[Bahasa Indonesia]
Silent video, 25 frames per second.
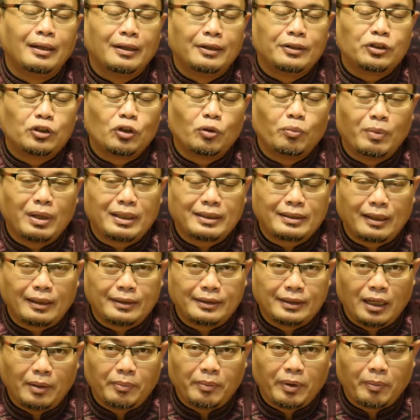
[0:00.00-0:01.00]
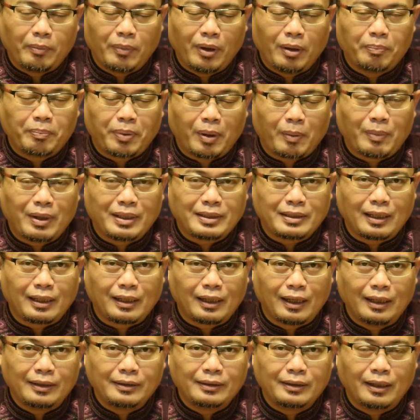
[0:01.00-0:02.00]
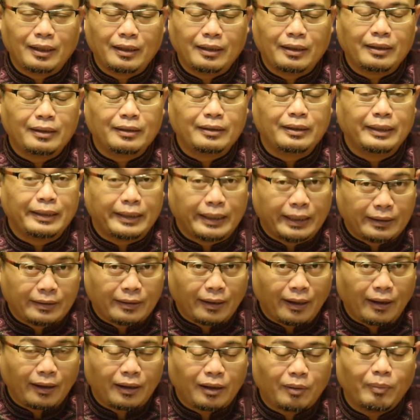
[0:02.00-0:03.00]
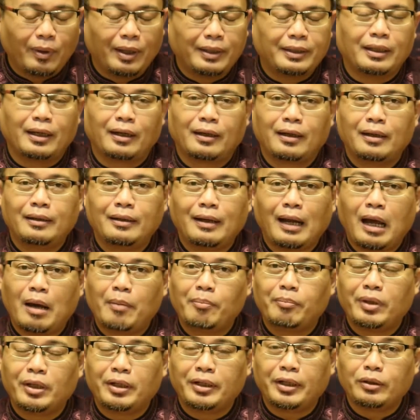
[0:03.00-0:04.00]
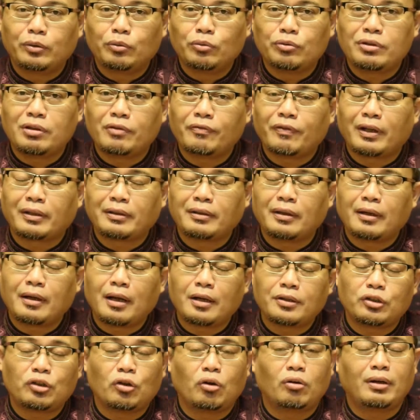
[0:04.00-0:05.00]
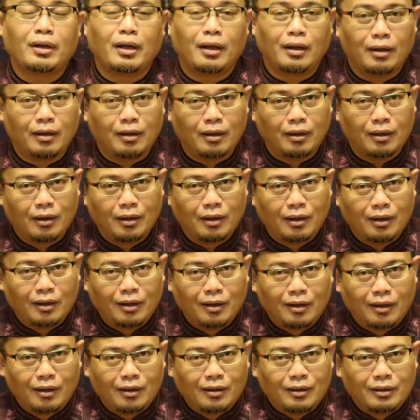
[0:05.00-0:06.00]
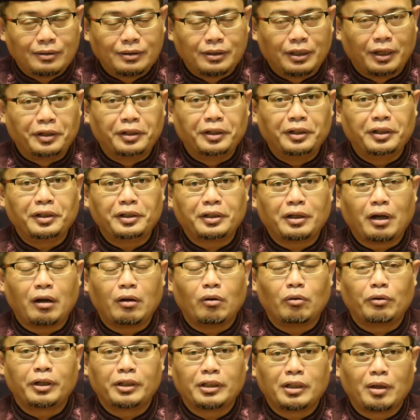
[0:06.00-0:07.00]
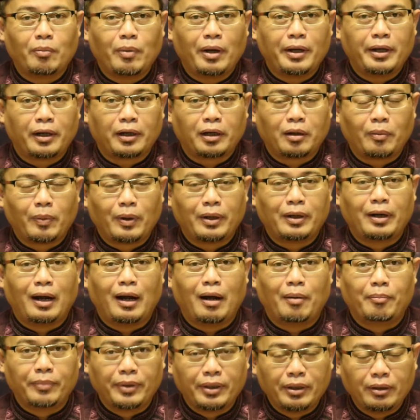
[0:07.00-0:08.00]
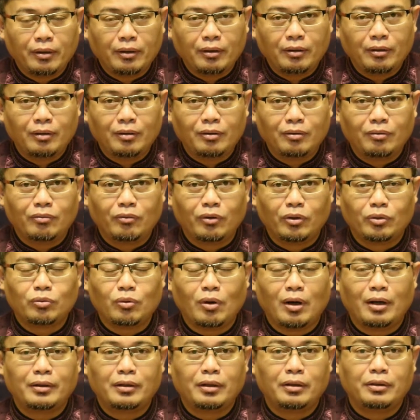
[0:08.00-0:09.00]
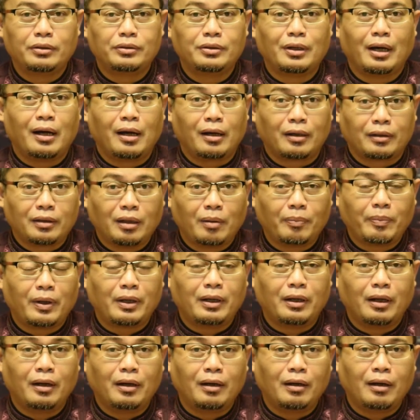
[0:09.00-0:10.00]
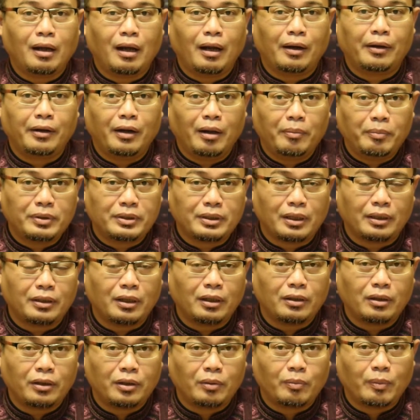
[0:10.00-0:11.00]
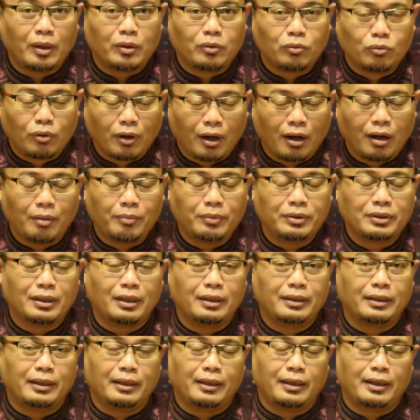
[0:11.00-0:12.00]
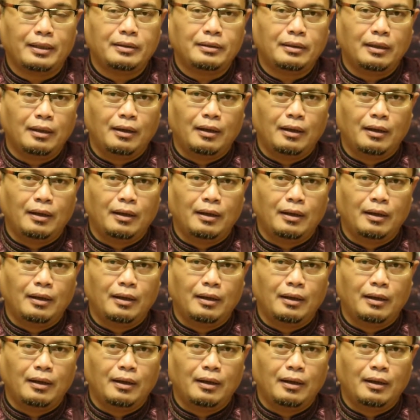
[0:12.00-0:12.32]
Cuma saja memang permasalahannya di kita kebanyakan amil itu sifatnya nasional. Jadi kalau kita bayar kepada amil itu ada di Jakarta padahal Anda misalnya ada di Madura misalnya kan.